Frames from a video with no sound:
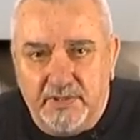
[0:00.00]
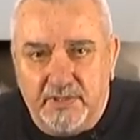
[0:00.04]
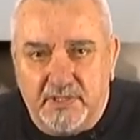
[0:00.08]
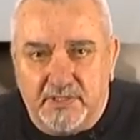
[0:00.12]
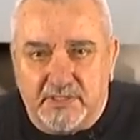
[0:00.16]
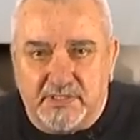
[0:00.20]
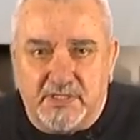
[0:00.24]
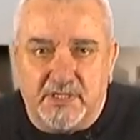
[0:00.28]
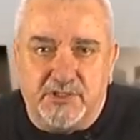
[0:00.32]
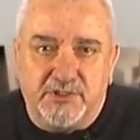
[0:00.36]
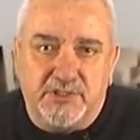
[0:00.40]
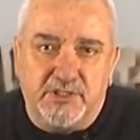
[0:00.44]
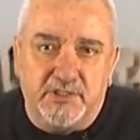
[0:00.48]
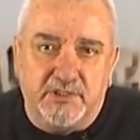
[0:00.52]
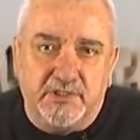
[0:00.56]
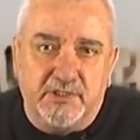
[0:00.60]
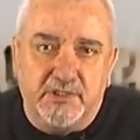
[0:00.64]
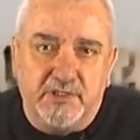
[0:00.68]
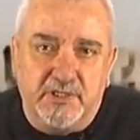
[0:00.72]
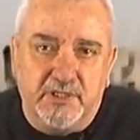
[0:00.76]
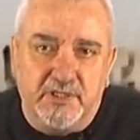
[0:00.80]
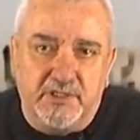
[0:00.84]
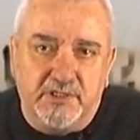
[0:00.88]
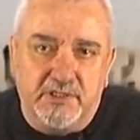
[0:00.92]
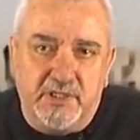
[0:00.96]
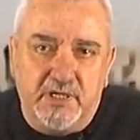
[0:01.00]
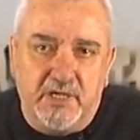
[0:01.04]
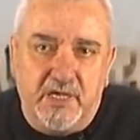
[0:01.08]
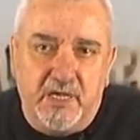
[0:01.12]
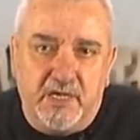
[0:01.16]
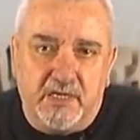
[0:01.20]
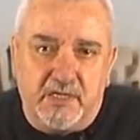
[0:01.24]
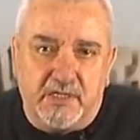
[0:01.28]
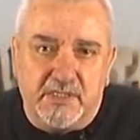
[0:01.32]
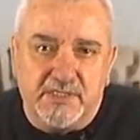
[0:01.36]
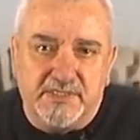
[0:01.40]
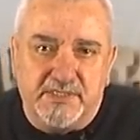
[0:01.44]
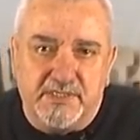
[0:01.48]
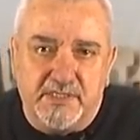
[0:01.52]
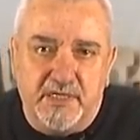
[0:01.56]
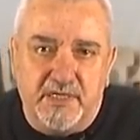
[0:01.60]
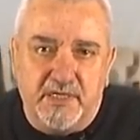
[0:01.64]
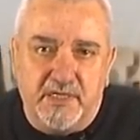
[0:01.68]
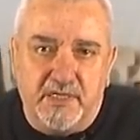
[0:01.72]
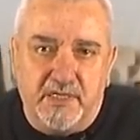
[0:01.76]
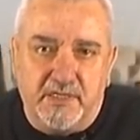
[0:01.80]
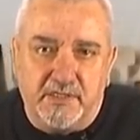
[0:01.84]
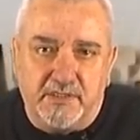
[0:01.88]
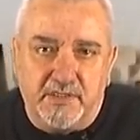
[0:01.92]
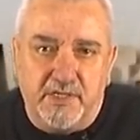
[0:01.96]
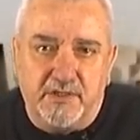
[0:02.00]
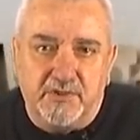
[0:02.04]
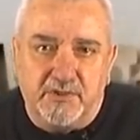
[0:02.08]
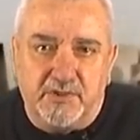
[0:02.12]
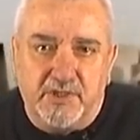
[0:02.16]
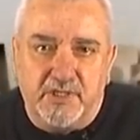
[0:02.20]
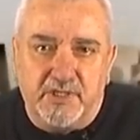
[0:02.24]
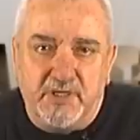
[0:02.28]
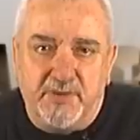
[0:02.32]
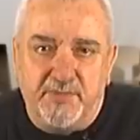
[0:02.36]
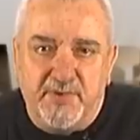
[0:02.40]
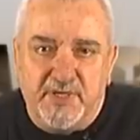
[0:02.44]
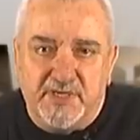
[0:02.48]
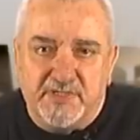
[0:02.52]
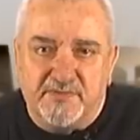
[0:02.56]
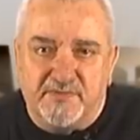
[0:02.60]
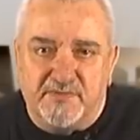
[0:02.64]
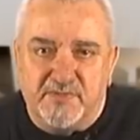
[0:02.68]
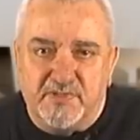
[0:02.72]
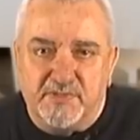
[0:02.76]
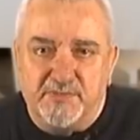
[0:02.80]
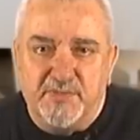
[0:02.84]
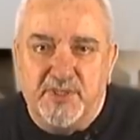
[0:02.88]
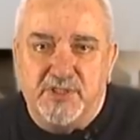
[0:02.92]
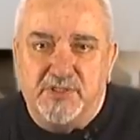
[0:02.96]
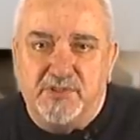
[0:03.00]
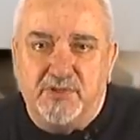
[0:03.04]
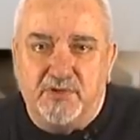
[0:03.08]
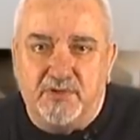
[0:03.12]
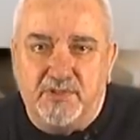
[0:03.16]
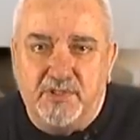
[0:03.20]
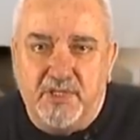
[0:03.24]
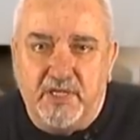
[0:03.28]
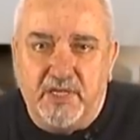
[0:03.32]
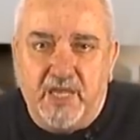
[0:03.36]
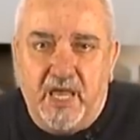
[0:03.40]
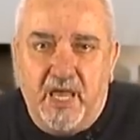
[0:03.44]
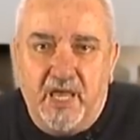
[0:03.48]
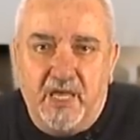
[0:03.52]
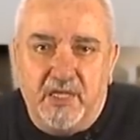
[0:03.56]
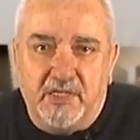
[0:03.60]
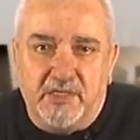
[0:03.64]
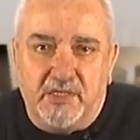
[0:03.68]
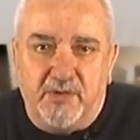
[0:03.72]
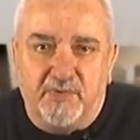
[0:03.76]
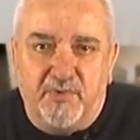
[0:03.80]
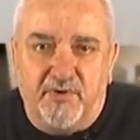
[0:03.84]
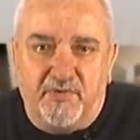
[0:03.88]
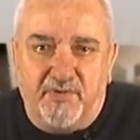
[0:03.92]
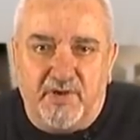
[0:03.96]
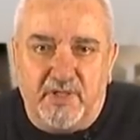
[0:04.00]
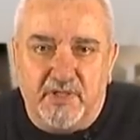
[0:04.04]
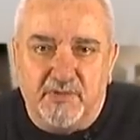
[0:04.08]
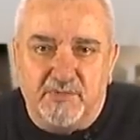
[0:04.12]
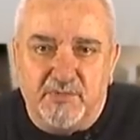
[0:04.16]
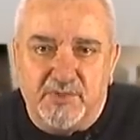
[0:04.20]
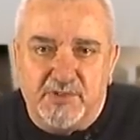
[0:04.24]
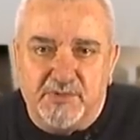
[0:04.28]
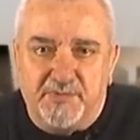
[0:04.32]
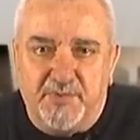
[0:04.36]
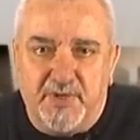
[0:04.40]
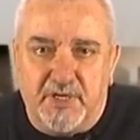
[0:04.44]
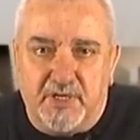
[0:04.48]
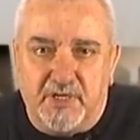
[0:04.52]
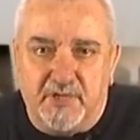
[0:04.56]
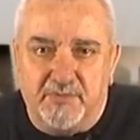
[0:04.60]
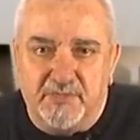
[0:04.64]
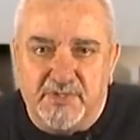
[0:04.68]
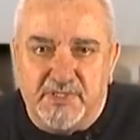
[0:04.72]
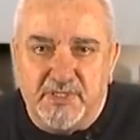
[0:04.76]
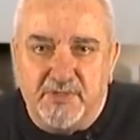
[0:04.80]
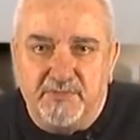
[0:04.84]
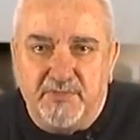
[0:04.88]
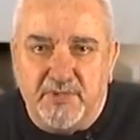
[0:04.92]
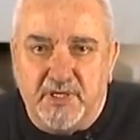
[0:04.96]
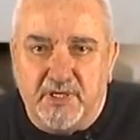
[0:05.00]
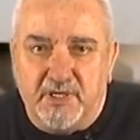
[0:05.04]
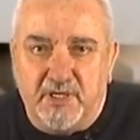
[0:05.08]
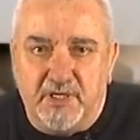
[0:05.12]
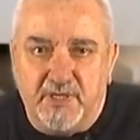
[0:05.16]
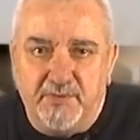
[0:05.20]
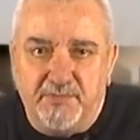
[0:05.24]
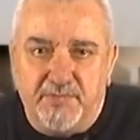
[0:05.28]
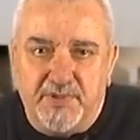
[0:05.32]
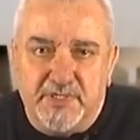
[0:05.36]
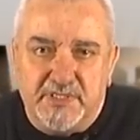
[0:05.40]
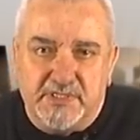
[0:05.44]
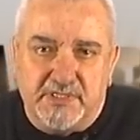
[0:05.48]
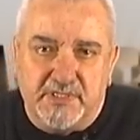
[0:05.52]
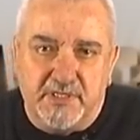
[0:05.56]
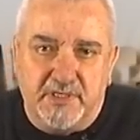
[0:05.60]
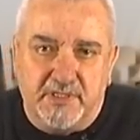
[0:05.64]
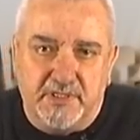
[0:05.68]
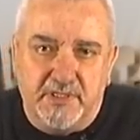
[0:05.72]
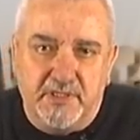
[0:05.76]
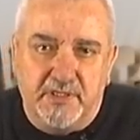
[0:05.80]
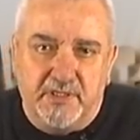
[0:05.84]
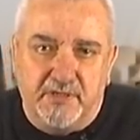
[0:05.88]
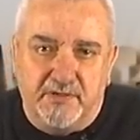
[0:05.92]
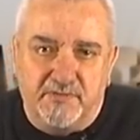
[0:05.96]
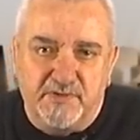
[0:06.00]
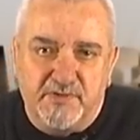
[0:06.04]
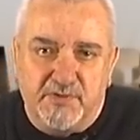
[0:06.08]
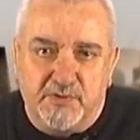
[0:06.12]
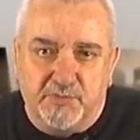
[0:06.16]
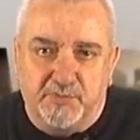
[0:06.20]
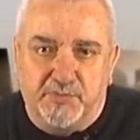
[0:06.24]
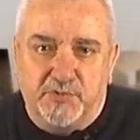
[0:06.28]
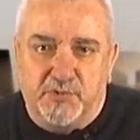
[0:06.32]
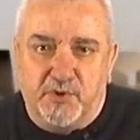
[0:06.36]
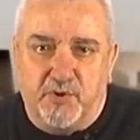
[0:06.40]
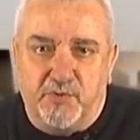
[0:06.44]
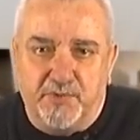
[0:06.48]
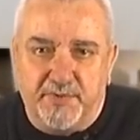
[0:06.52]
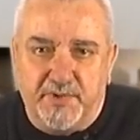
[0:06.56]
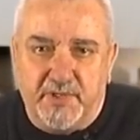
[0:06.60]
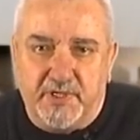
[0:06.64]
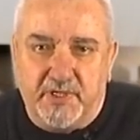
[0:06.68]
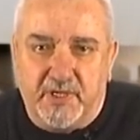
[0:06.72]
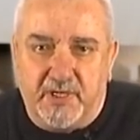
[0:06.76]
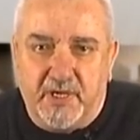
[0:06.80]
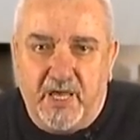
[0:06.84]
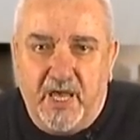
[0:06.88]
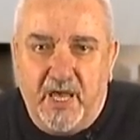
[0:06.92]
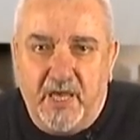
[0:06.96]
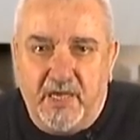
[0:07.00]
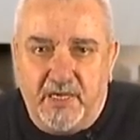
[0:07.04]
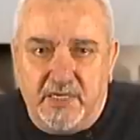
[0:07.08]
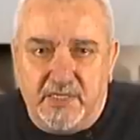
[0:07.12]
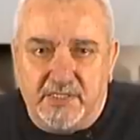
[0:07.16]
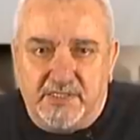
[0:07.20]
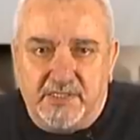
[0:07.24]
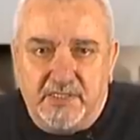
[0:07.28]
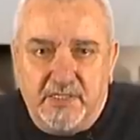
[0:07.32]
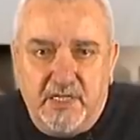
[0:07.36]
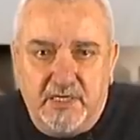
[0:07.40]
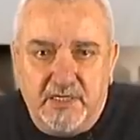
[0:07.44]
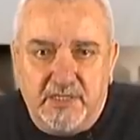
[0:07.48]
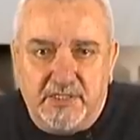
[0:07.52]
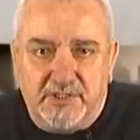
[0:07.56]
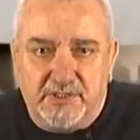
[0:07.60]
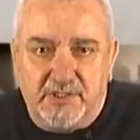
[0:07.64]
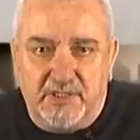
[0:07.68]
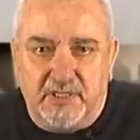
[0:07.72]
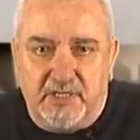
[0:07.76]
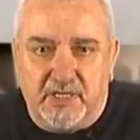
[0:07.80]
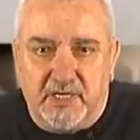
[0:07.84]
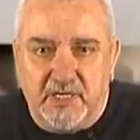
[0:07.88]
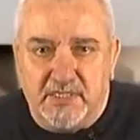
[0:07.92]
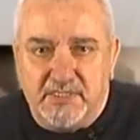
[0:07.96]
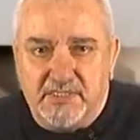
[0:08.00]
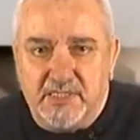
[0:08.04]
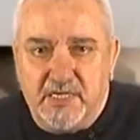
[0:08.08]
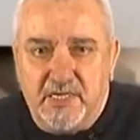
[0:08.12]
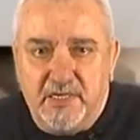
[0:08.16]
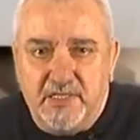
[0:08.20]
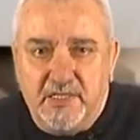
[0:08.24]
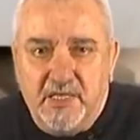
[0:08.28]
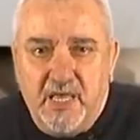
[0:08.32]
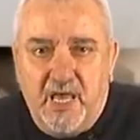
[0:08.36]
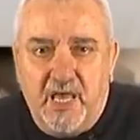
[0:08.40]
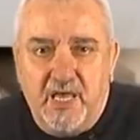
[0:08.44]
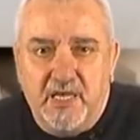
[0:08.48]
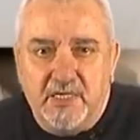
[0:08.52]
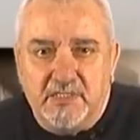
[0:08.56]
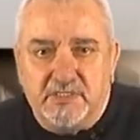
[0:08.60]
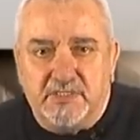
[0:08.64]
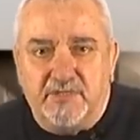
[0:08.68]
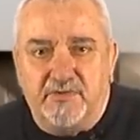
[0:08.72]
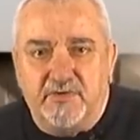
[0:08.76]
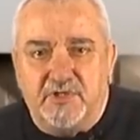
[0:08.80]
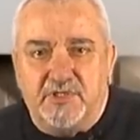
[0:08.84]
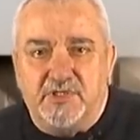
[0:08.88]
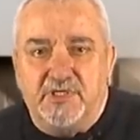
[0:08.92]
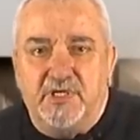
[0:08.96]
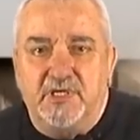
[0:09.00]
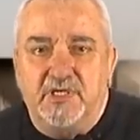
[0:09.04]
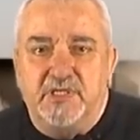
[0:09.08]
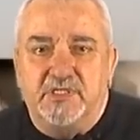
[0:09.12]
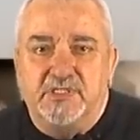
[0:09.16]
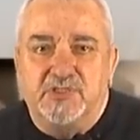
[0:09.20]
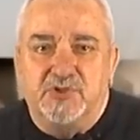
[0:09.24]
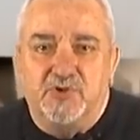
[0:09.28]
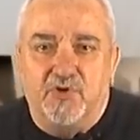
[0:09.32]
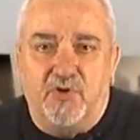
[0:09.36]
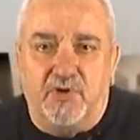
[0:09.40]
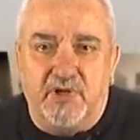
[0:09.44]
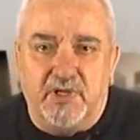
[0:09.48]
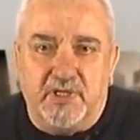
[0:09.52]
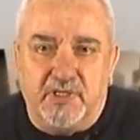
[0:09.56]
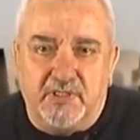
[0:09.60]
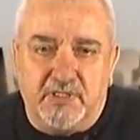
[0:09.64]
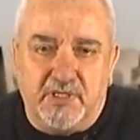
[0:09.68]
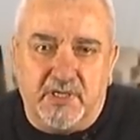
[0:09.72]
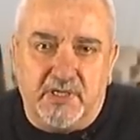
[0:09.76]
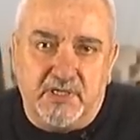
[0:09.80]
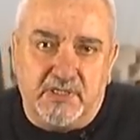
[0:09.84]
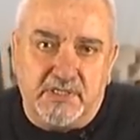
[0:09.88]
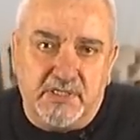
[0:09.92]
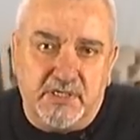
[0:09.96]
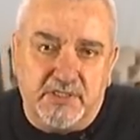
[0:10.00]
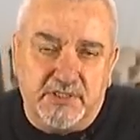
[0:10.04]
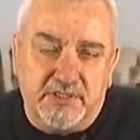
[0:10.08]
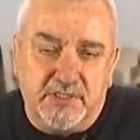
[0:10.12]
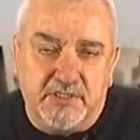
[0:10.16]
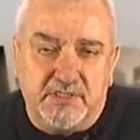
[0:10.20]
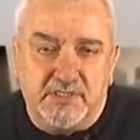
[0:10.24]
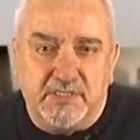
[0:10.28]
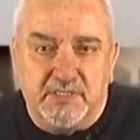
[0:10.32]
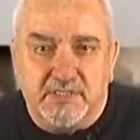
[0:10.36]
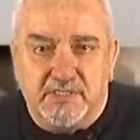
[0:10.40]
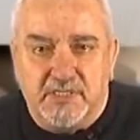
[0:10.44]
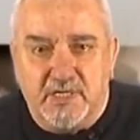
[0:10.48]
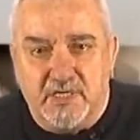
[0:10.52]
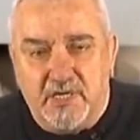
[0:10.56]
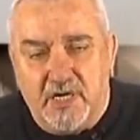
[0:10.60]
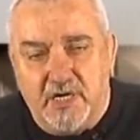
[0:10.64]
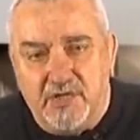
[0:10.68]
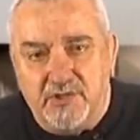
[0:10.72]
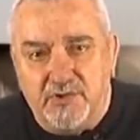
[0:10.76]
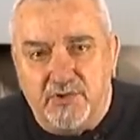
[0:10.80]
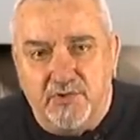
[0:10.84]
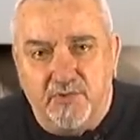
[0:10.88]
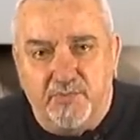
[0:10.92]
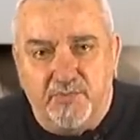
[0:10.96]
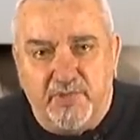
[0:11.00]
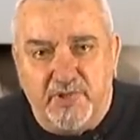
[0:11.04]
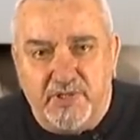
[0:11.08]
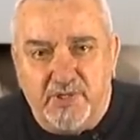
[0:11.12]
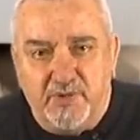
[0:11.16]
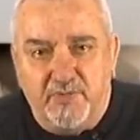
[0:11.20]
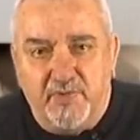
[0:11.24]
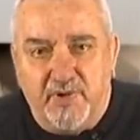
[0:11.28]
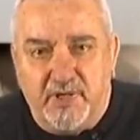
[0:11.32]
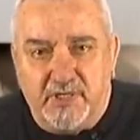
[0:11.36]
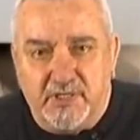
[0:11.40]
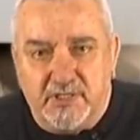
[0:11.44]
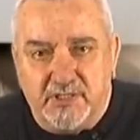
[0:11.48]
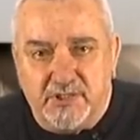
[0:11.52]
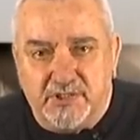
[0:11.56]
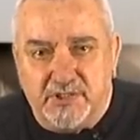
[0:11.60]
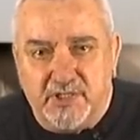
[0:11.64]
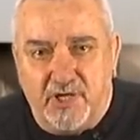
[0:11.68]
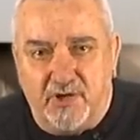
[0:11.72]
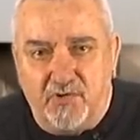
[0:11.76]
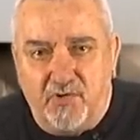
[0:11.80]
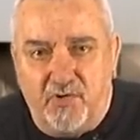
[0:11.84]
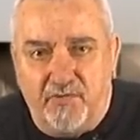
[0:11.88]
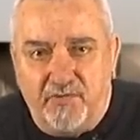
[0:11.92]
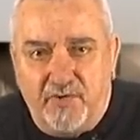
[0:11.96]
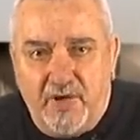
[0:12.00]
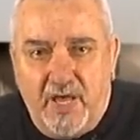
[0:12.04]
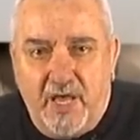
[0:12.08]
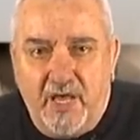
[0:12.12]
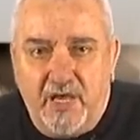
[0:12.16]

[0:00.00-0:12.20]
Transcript: За считанные дни Россия, ее до небес взметенный небывалым успехом зимних Олимпийских игр в субтропиках единоличный хозяин, совершили столько находящихся за гранью понимания шагов,